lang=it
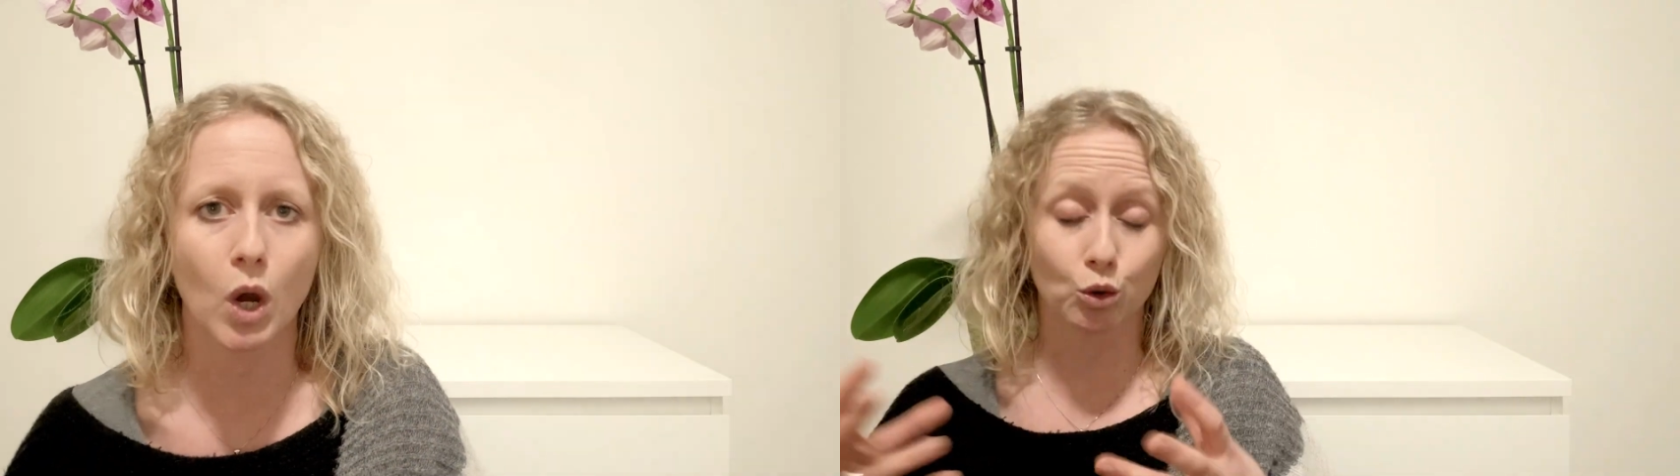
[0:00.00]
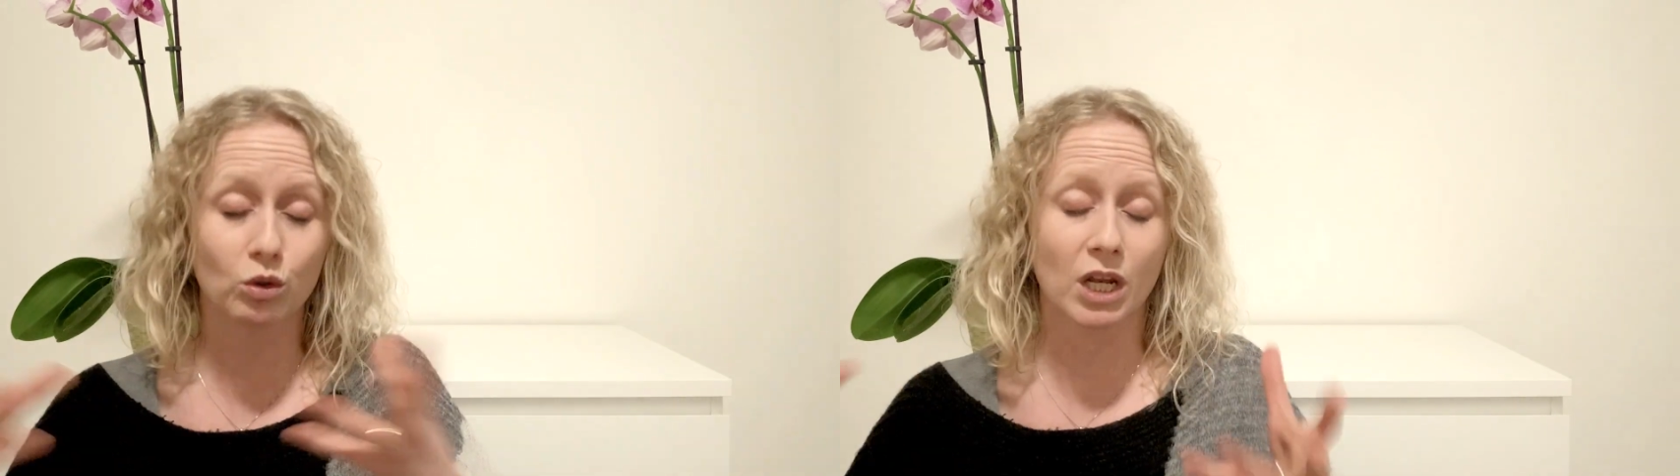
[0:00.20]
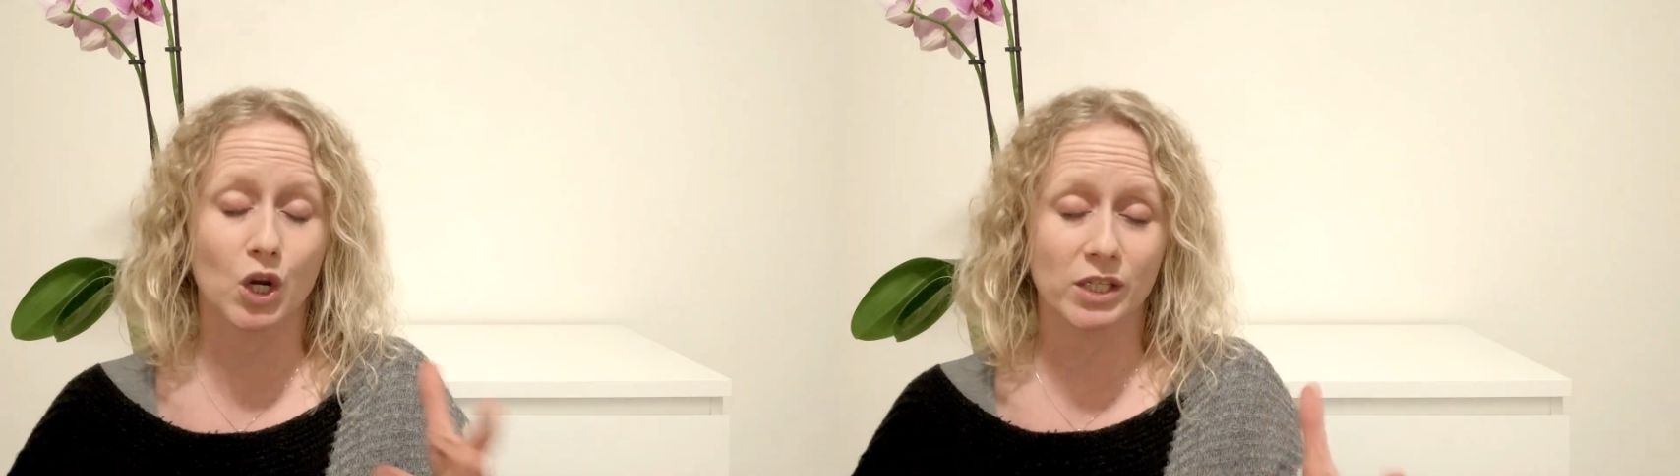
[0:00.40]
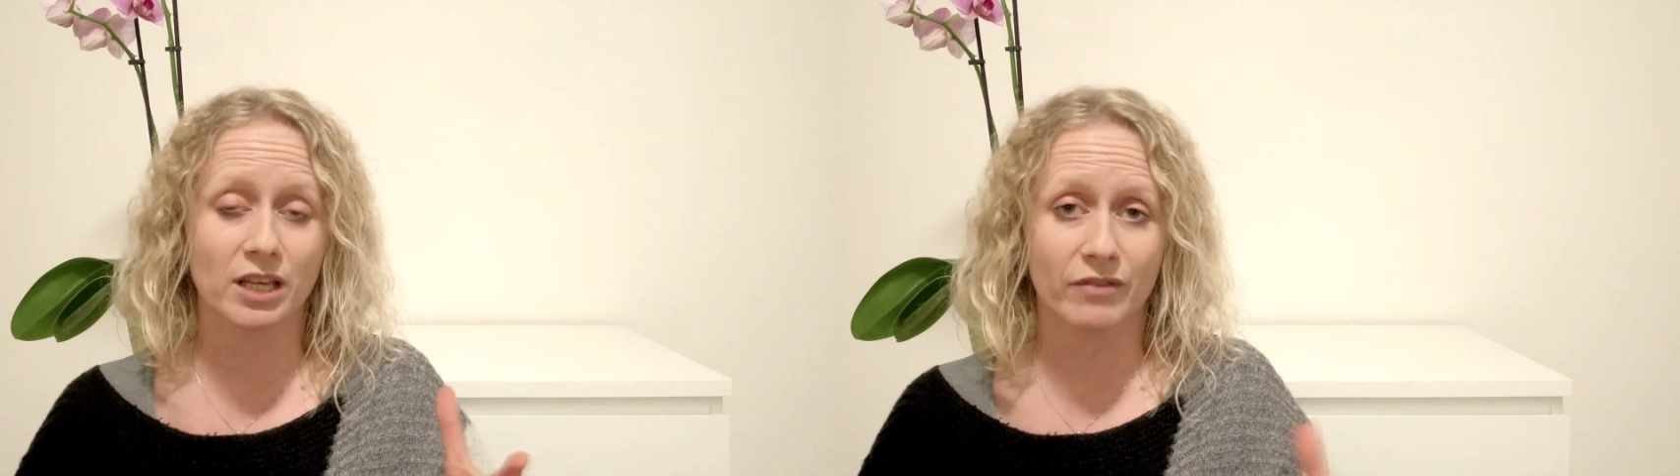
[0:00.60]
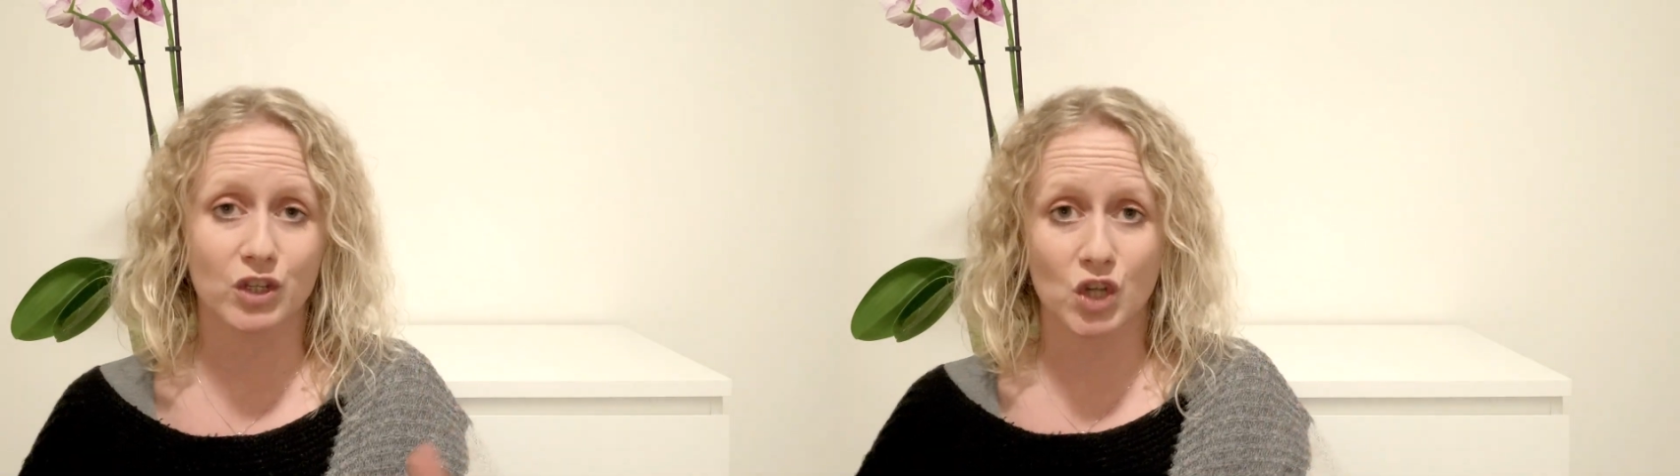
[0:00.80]
In tutte le cose
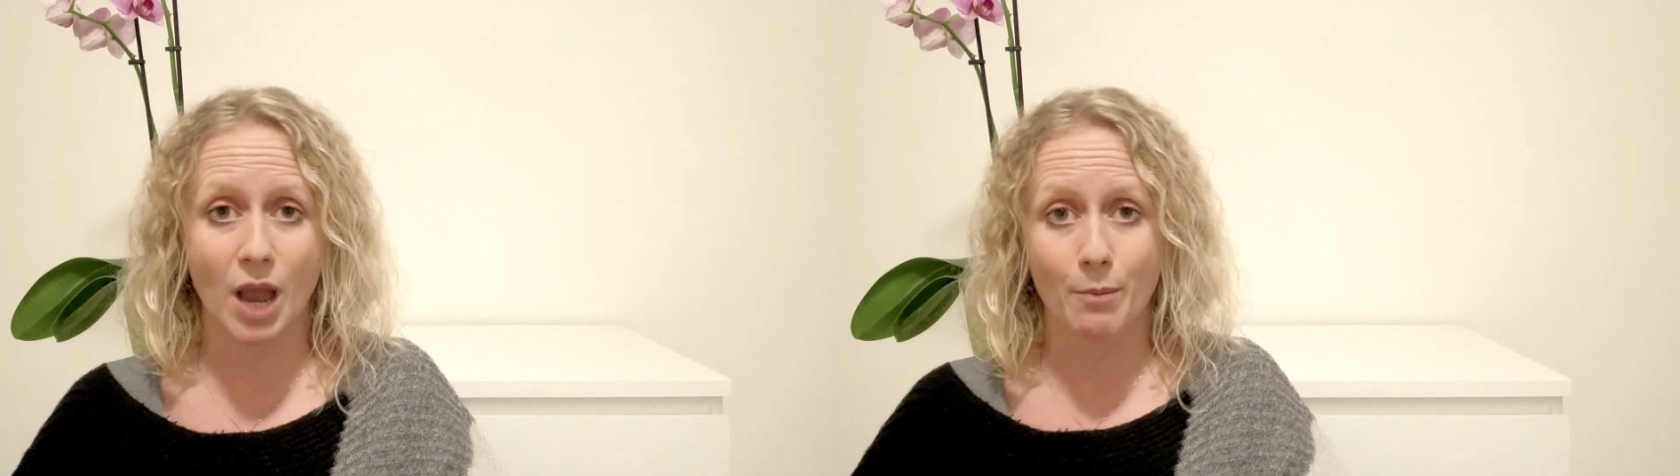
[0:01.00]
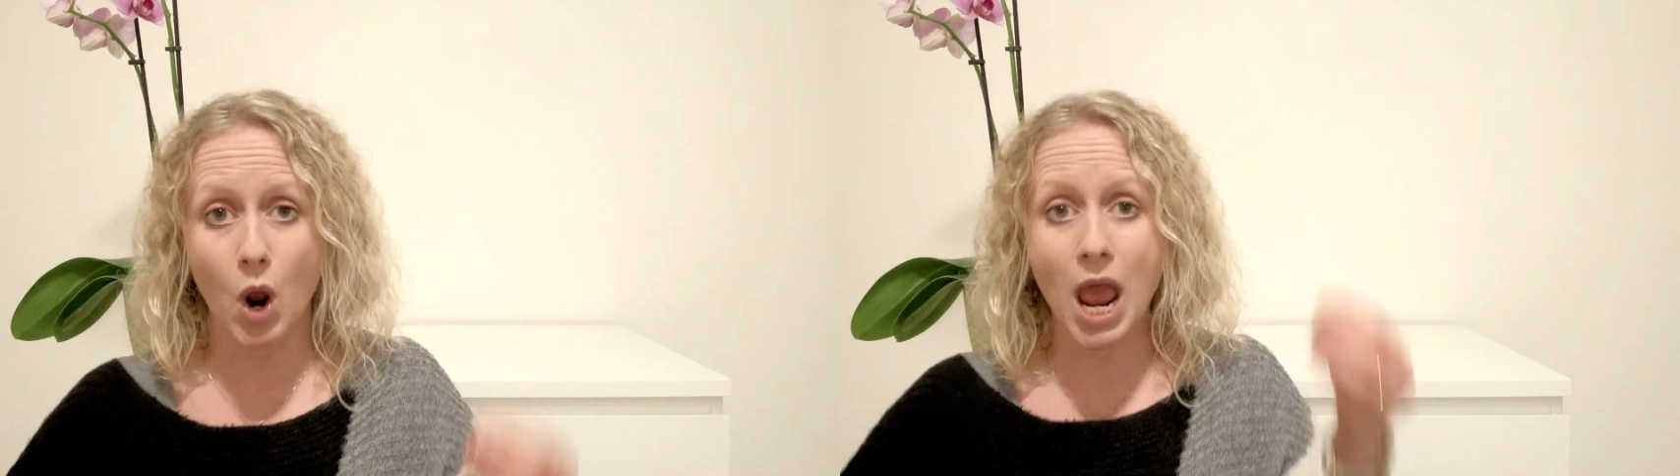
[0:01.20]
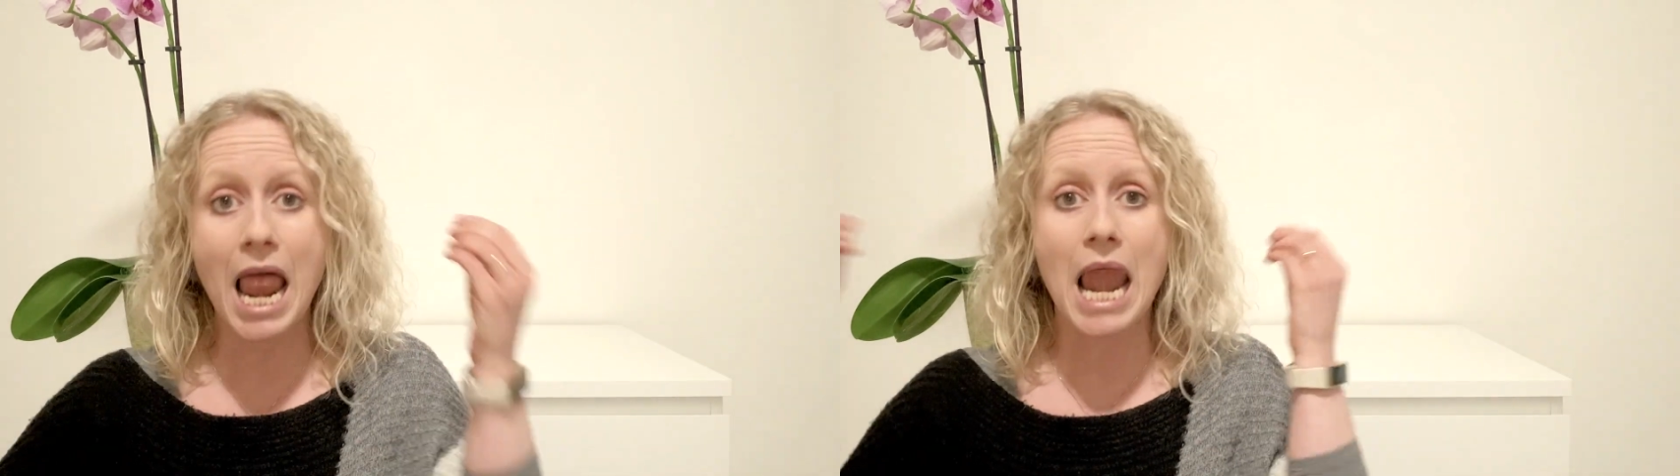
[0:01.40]
che facciamo,